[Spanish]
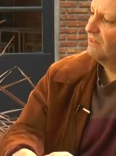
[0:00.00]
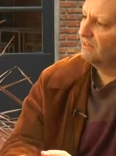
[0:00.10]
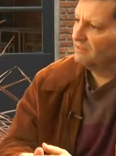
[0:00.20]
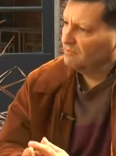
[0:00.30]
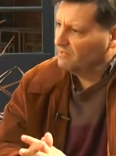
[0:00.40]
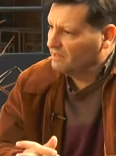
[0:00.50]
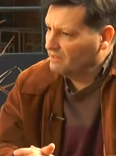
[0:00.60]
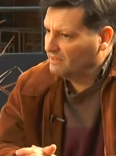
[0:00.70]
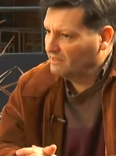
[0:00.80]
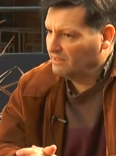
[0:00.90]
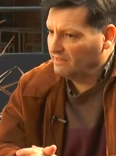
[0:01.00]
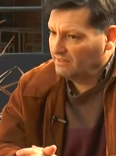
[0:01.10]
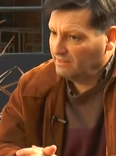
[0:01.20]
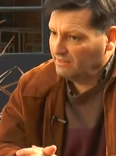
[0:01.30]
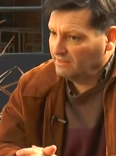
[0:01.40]
El tema
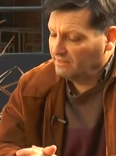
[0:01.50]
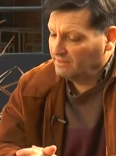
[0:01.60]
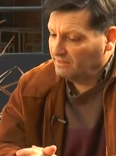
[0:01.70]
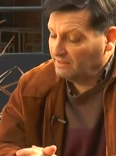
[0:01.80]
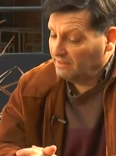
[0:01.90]
de,